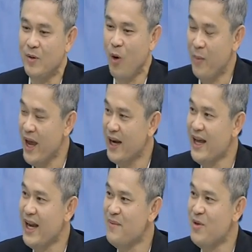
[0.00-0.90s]
ผมเอง
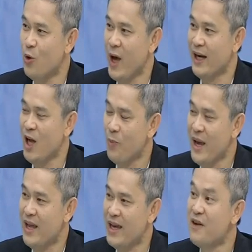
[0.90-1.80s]
เนี่ยได้มีโอกาสเข้าไป
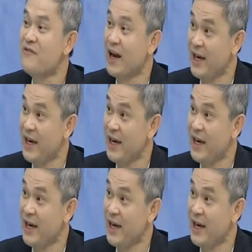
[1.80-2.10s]
นั่ง